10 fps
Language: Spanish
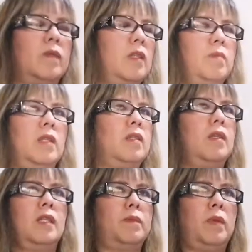Y me
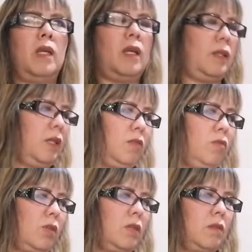dicen, espérate,
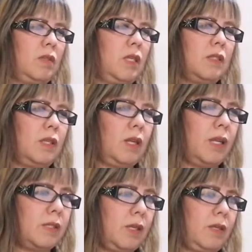¿no? ¿Qué es
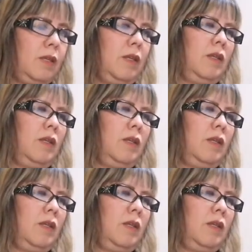deglasar?